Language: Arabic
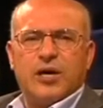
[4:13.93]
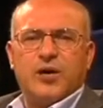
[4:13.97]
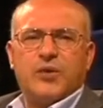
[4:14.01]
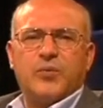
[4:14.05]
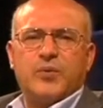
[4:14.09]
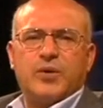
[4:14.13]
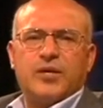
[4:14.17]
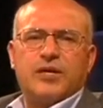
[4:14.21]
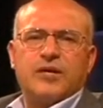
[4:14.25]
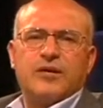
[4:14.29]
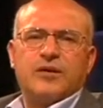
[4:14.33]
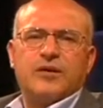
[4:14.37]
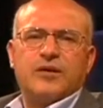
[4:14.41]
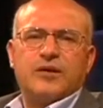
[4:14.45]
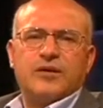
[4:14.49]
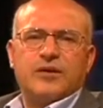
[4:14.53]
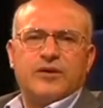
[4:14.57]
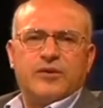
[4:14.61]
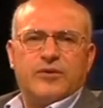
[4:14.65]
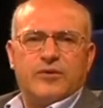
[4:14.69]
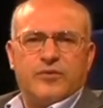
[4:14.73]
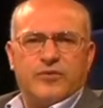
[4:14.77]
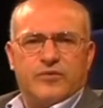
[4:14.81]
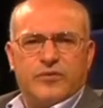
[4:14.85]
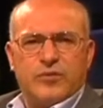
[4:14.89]
قوي
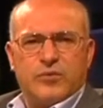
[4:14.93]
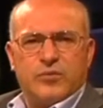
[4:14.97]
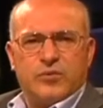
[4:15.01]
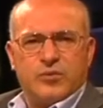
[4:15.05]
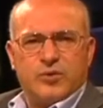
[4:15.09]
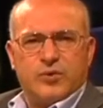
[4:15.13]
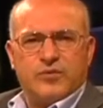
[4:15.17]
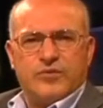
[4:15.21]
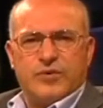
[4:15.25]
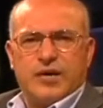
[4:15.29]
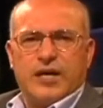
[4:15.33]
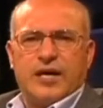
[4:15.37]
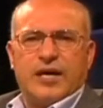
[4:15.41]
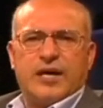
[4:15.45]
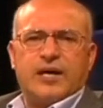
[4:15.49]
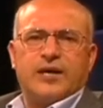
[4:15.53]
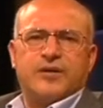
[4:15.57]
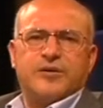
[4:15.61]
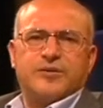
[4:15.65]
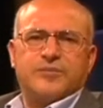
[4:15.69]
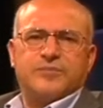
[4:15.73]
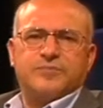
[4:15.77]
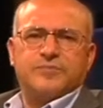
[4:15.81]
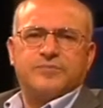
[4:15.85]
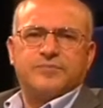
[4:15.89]
في وجود في
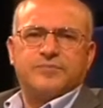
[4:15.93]
حياته